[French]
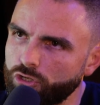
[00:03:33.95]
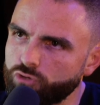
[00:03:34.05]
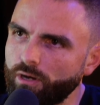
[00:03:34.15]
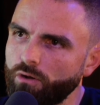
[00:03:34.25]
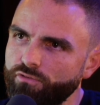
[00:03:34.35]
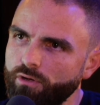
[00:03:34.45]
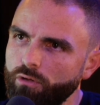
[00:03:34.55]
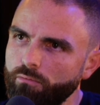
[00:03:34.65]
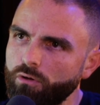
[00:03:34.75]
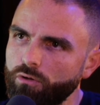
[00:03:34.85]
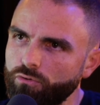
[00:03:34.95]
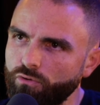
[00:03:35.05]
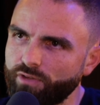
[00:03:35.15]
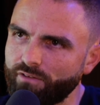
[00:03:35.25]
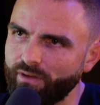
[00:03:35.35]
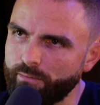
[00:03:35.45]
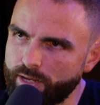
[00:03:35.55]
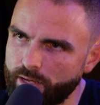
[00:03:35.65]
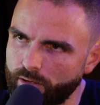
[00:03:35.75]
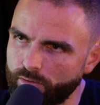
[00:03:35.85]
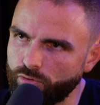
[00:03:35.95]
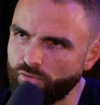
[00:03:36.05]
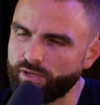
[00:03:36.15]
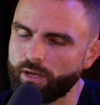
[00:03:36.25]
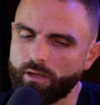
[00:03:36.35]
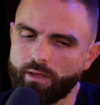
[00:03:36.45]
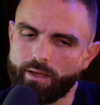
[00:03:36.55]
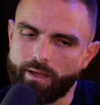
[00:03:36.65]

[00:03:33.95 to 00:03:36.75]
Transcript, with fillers: soit l'environnement devient familier, devient